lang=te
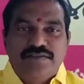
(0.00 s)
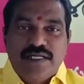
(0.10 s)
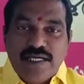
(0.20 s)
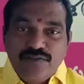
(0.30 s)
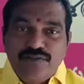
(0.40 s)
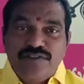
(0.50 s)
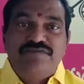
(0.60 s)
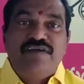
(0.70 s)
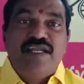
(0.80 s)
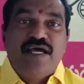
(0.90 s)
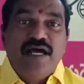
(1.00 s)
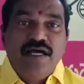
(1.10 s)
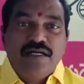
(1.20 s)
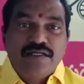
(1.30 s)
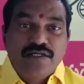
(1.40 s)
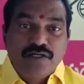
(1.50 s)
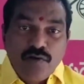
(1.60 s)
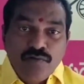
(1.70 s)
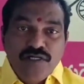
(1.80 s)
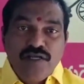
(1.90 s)
దానితో ఈవేళ
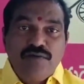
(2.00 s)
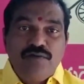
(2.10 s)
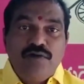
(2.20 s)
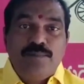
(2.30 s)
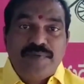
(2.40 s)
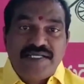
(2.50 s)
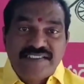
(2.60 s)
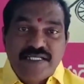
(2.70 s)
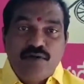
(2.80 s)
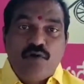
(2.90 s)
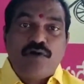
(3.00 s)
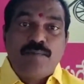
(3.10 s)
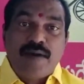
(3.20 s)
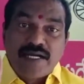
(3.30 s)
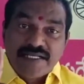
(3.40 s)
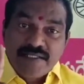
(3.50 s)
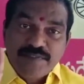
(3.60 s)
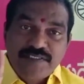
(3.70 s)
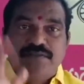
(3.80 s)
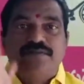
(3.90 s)
గ్రౌండ్ లెవెల్లో ప్రజల్లో ఒక మాట వినిపిస్తూ